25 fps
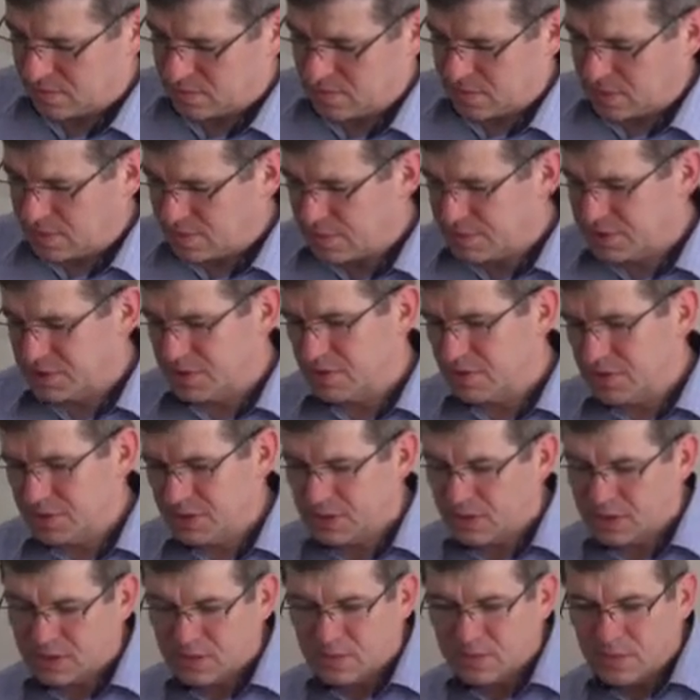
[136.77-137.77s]
nie będziemy
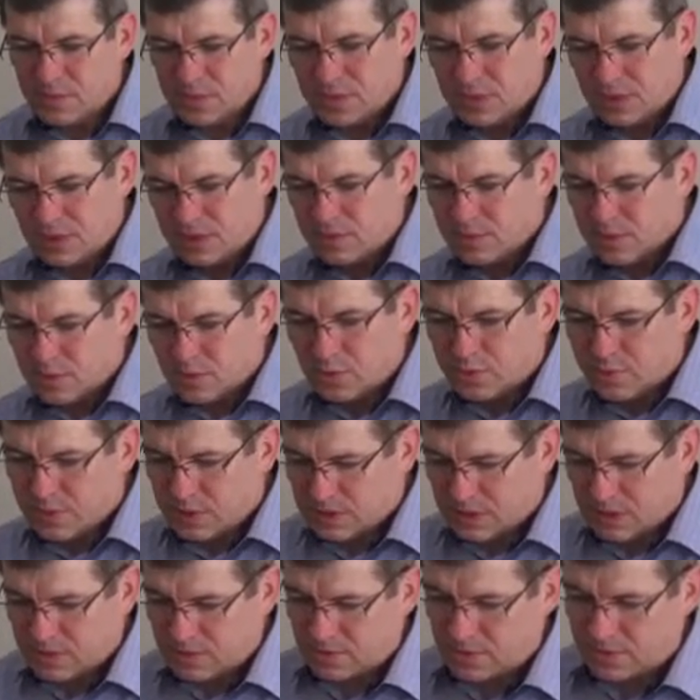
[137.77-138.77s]
się na tym, na tym
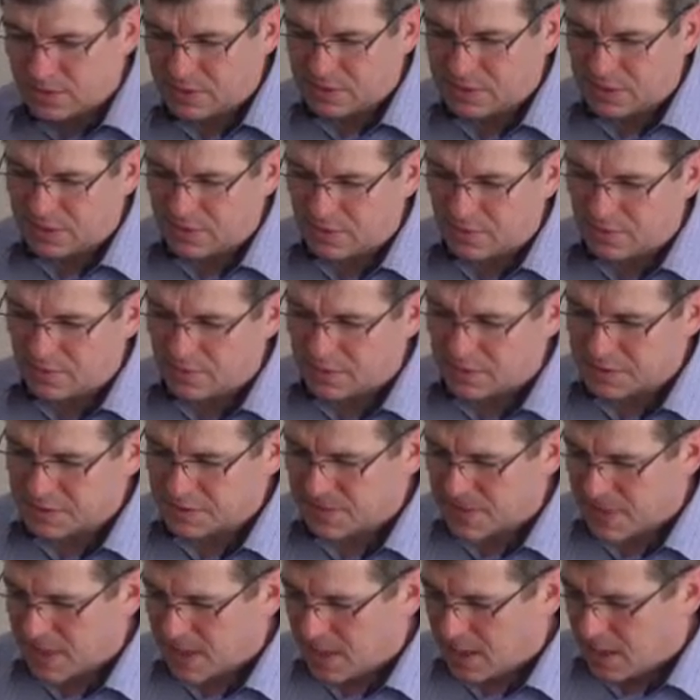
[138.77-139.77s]
skupiać, na tym
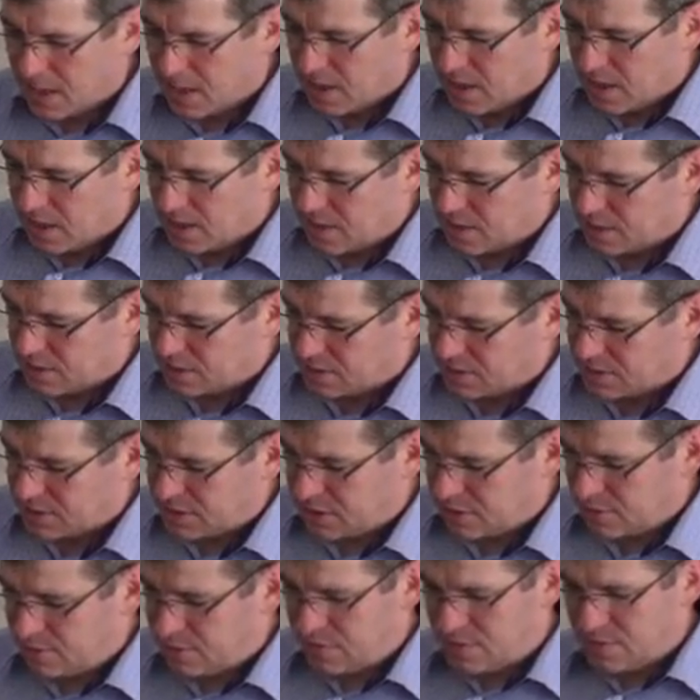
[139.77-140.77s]
koncentrować.
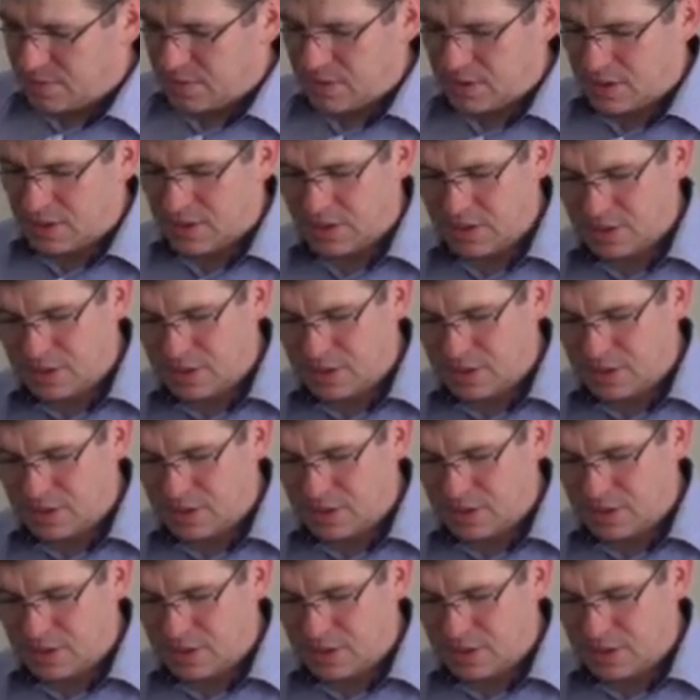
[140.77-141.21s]
Chciałbym